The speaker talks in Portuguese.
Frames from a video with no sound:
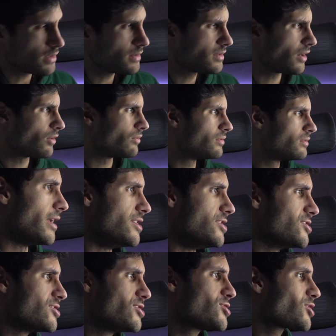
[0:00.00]
Então, aí, é
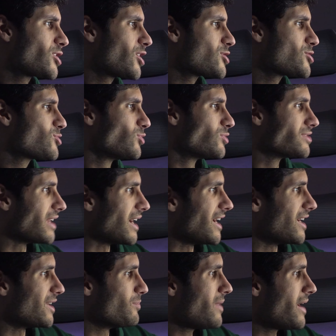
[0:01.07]
se isto
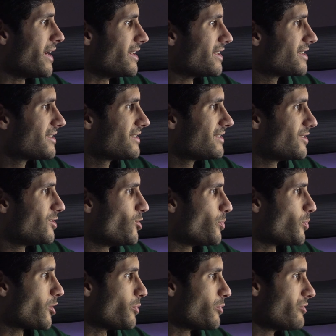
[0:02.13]
resultar, Mike, eu
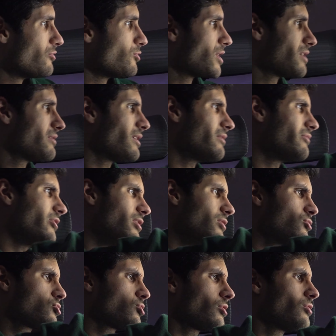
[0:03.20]
próprio vou gravar
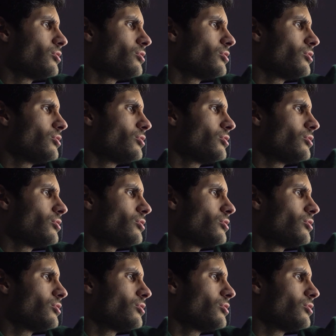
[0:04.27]
vídeos só